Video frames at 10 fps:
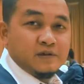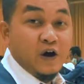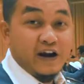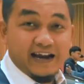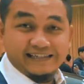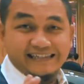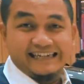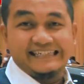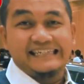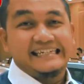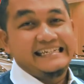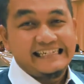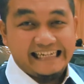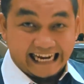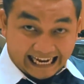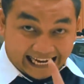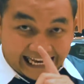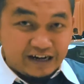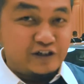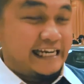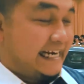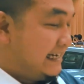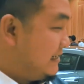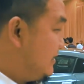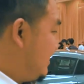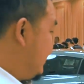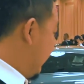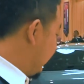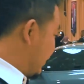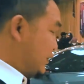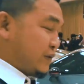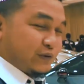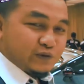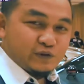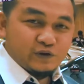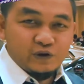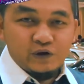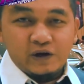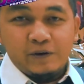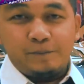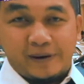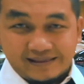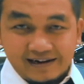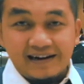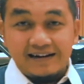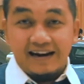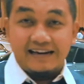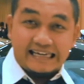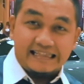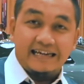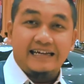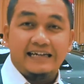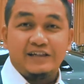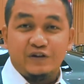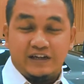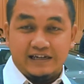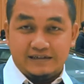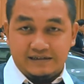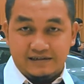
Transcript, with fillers: Oke, axle racer. Ini yang unik, yaitu pattern andalan kita atau yang